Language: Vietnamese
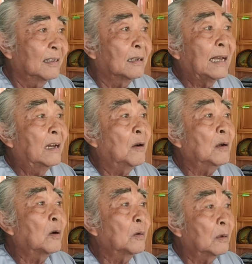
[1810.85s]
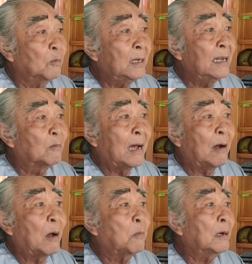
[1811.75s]
ờ, thầy nói con quý vị đồng
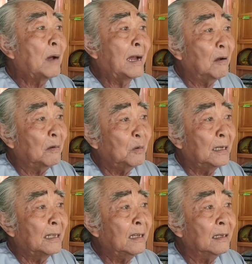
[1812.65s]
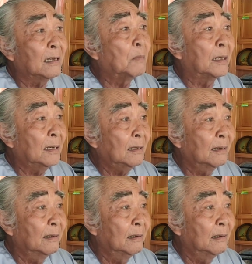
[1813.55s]
đạo đọc cái bài đó quý vị thấy giật mình đi